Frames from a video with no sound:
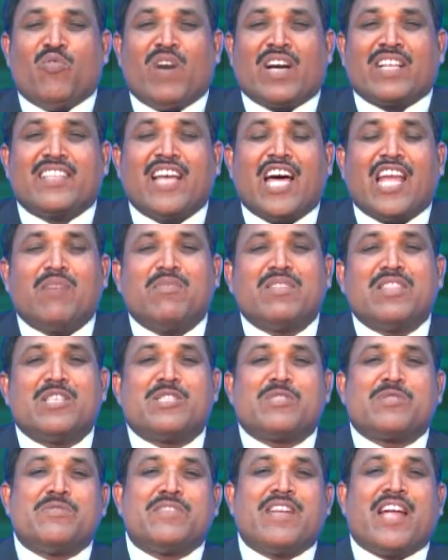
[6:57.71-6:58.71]
వాగ్దానం
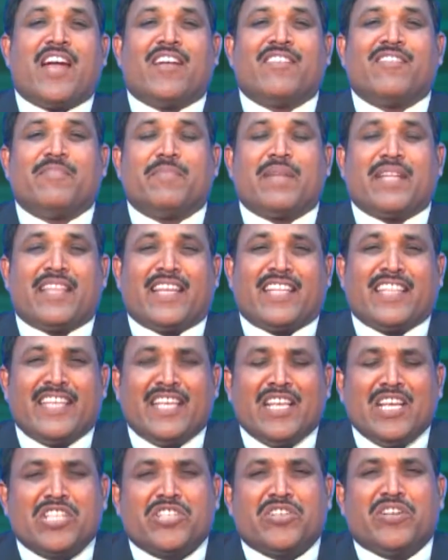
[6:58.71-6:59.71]
తీసుకున్నాడు బ్రదర్ ఇది
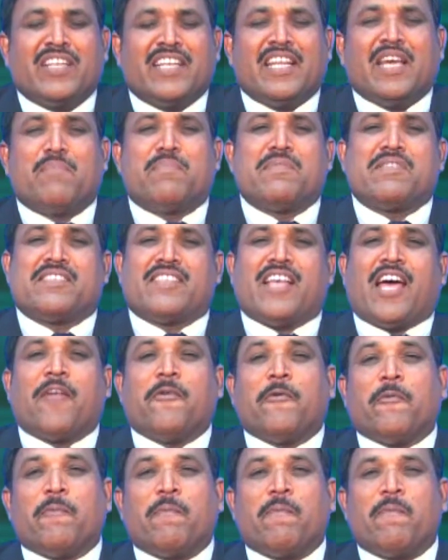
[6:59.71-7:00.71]
ఇంగ్లీష్లో
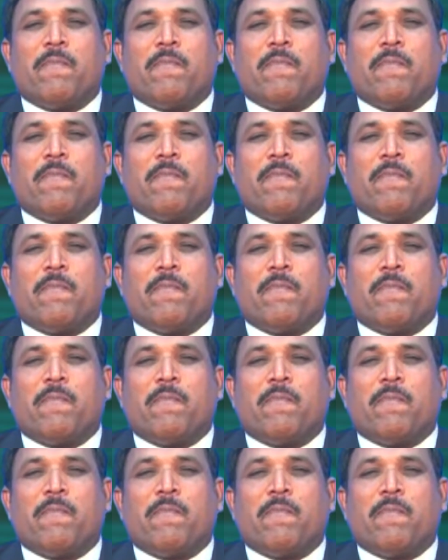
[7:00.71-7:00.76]
నేర్పిస్తాను